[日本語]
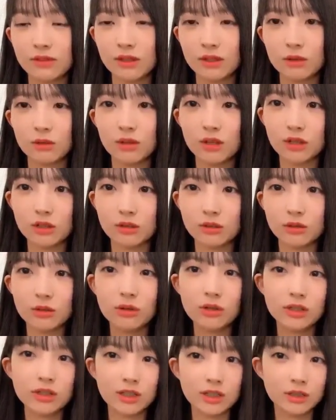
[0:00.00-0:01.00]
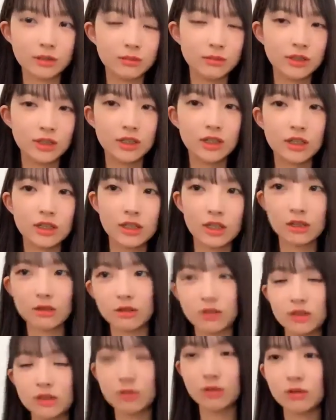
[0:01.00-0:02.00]
とはすごい久しぶりだったの
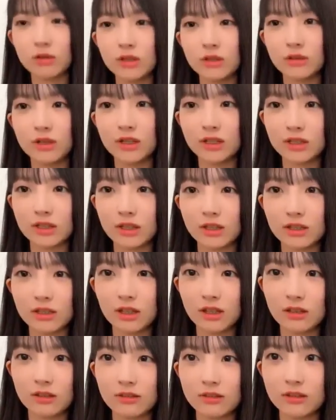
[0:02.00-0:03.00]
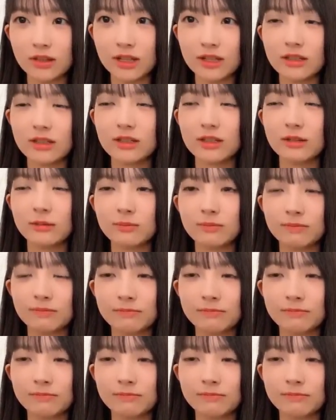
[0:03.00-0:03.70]
ですごい嬉しかったです